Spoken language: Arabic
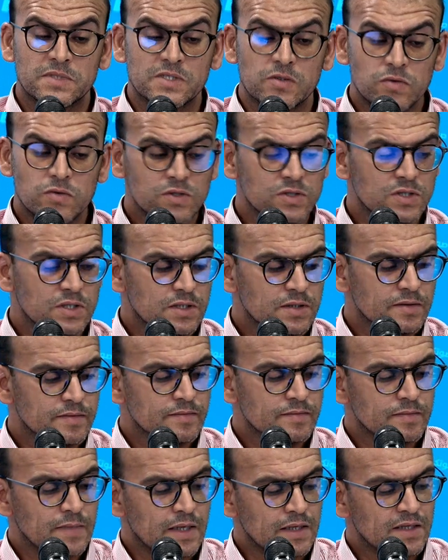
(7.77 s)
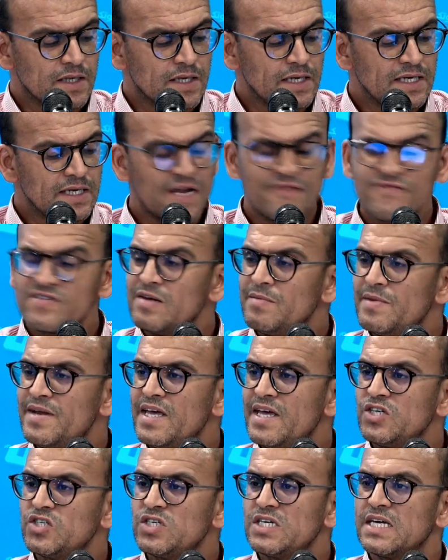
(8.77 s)
تصورش معناتها هي نفس
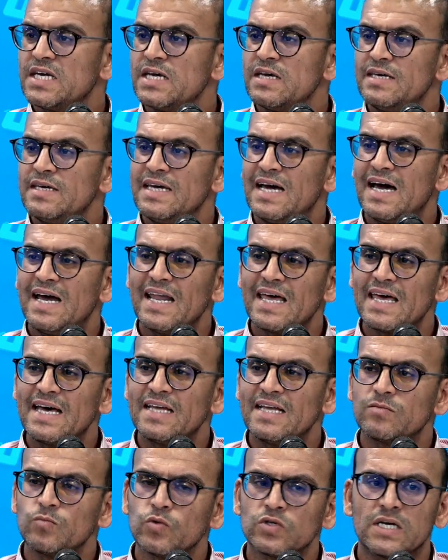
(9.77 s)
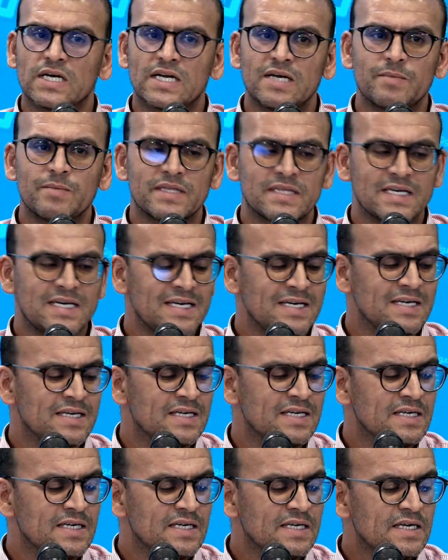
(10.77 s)
المنهجيه هي حلقات مترابطه
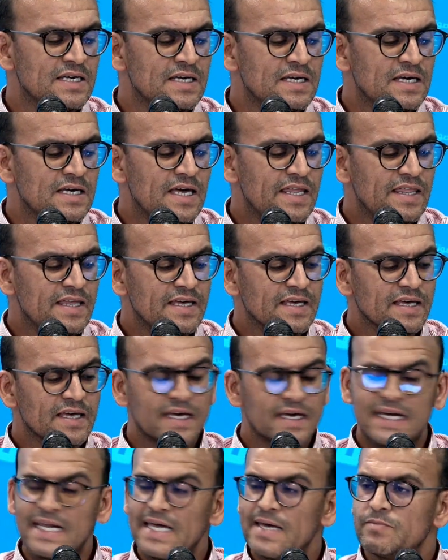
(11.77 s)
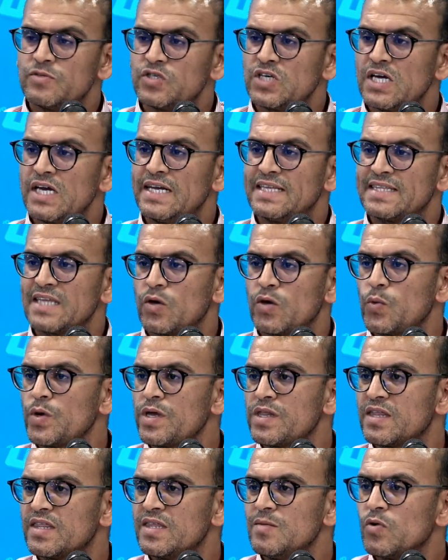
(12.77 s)
هذا انقلاب جاء
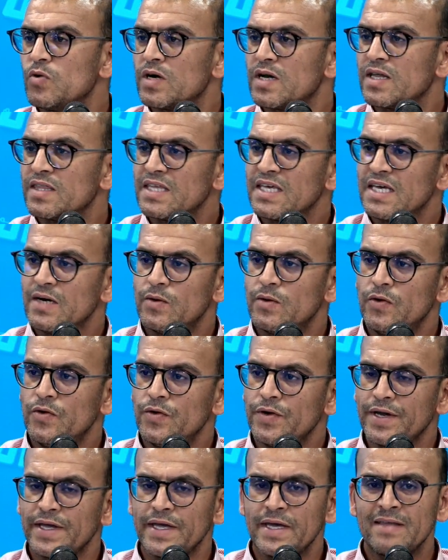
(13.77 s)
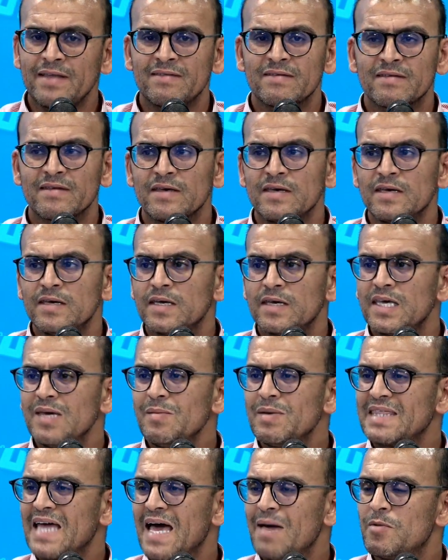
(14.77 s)
لتقويض الديمقراطيه والحريات
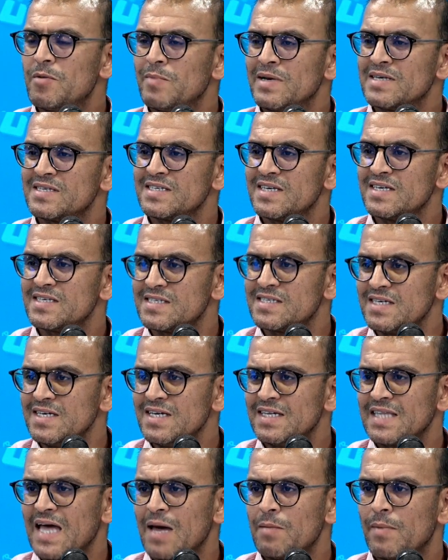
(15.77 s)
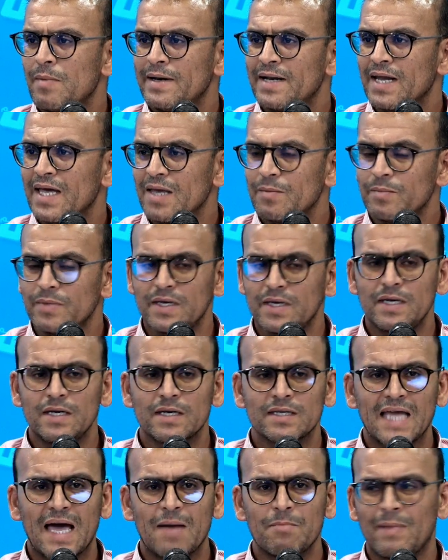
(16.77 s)
كما تعامل مع السياسيين تعامل مع
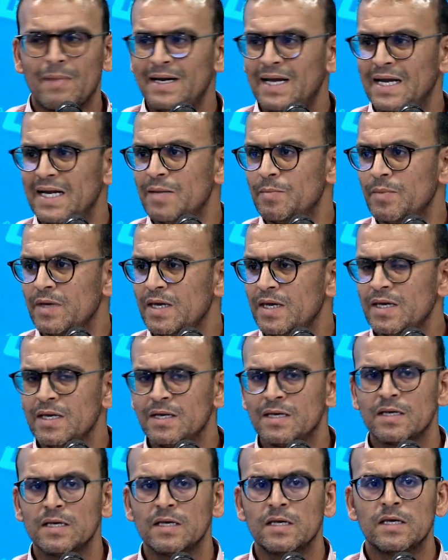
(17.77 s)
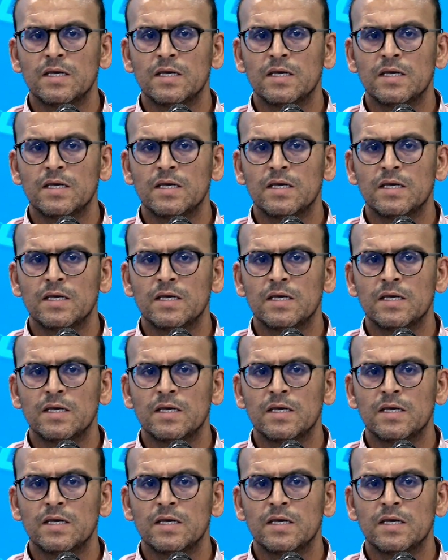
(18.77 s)
النقابيين تعامل مع الاعلاميين